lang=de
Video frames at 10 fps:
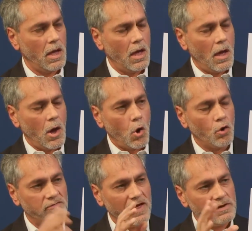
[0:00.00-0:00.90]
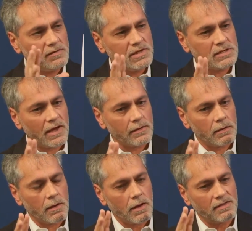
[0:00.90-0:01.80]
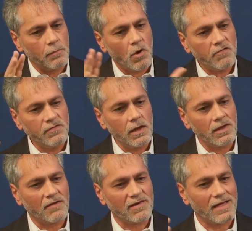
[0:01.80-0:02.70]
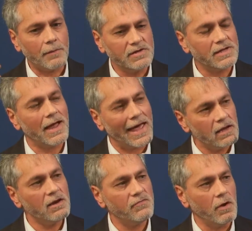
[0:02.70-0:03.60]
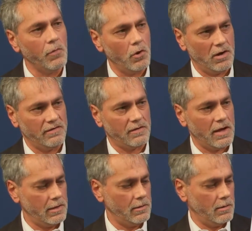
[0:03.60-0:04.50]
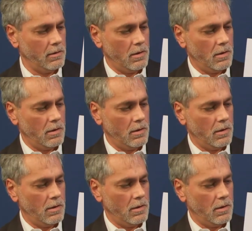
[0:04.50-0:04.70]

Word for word: Ja. Und wenn ich mich dann äh, dem öffne, ja, was habe ich denn eigentlich für Möglichkeiten?